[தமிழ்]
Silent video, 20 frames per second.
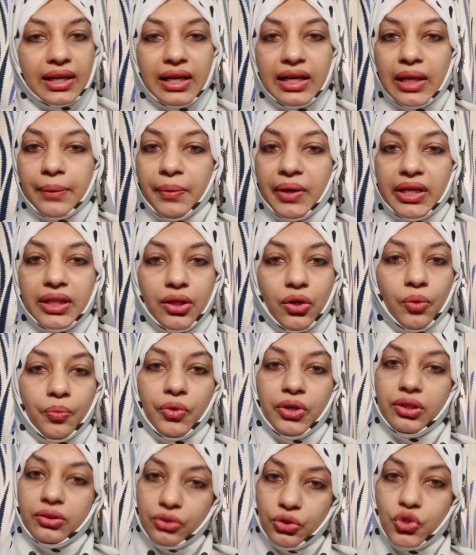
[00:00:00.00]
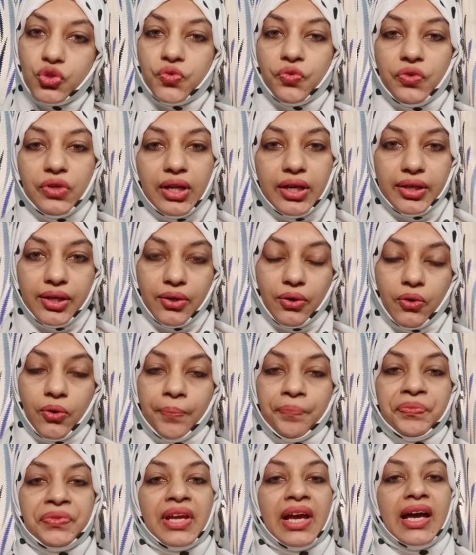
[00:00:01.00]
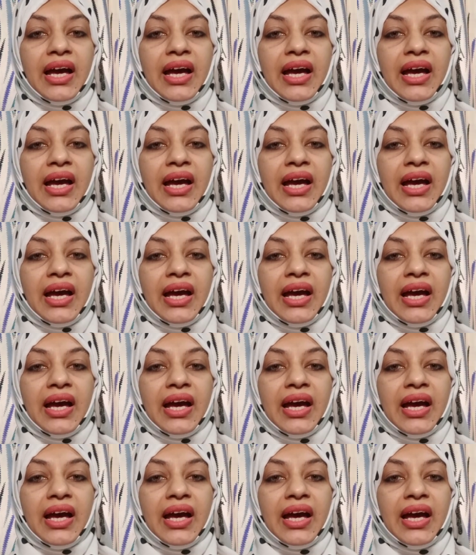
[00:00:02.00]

கண்டிப்பாக இது ரொம்ப யூஸ்ஃபுல்லாக இருக்கும்